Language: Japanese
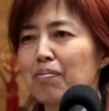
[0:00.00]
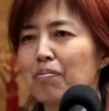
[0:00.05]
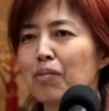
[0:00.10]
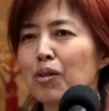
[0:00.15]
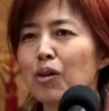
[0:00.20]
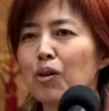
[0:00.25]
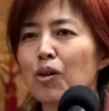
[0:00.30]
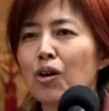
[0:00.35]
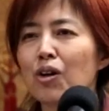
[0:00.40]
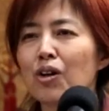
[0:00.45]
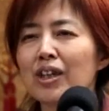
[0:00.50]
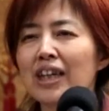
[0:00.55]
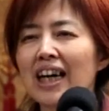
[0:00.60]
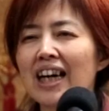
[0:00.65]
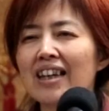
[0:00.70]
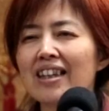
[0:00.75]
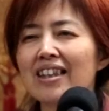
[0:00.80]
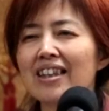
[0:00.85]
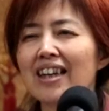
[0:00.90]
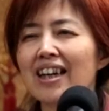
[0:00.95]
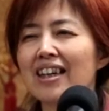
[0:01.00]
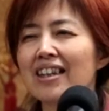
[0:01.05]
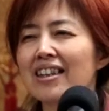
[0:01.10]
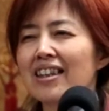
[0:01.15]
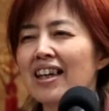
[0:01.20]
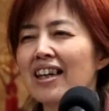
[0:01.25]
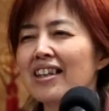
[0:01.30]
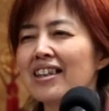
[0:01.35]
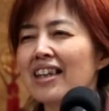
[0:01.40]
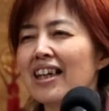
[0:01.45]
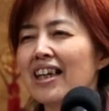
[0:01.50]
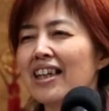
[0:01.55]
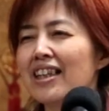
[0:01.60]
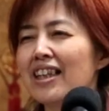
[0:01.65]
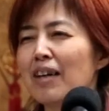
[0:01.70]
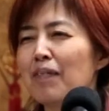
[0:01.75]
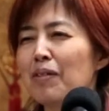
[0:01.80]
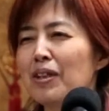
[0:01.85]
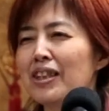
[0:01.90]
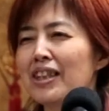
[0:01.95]
もうガンガンガンガン
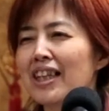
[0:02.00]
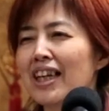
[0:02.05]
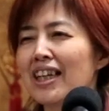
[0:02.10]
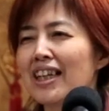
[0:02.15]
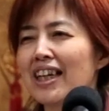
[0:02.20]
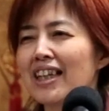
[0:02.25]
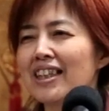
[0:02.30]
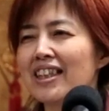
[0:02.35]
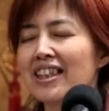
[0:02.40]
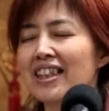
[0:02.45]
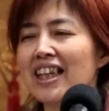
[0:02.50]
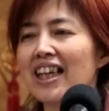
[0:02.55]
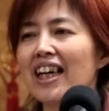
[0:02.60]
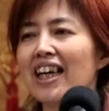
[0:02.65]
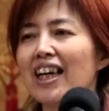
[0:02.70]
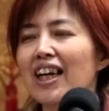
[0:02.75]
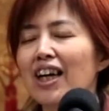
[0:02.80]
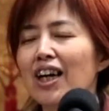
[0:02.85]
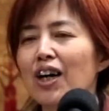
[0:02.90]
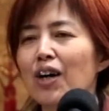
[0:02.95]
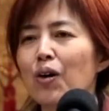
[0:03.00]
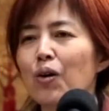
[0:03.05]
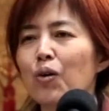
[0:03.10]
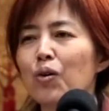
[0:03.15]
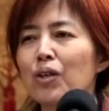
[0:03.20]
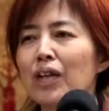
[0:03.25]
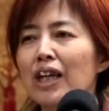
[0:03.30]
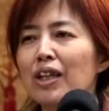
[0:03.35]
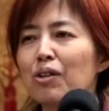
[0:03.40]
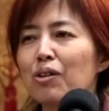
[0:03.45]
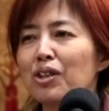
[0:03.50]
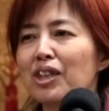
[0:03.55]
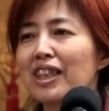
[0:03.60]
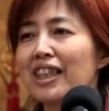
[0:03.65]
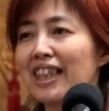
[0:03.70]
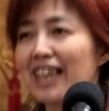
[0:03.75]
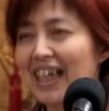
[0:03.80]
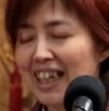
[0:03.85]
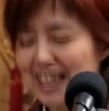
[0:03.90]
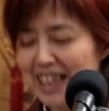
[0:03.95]
痛めつけ出して、骨と
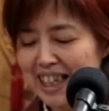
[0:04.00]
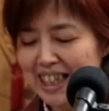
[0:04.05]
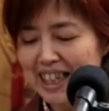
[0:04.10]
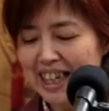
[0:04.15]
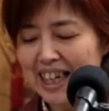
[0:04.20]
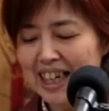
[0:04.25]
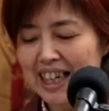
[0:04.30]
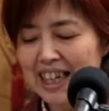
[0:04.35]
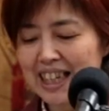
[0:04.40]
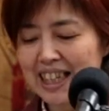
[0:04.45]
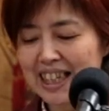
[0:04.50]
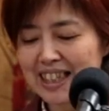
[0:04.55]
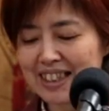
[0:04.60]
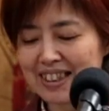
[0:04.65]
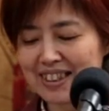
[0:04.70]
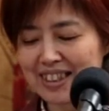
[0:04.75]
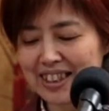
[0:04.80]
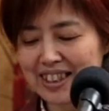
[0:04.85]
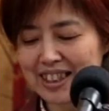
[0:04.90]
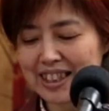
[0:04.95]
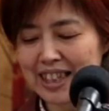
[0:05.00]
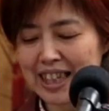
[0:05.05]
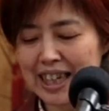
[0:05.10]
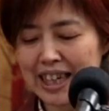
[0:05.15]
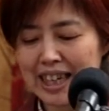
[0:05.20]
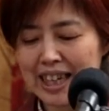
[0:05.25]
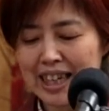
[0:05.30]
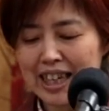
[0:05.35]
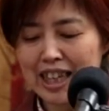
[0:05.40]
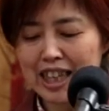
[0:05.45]
血がね流れ出すんですね。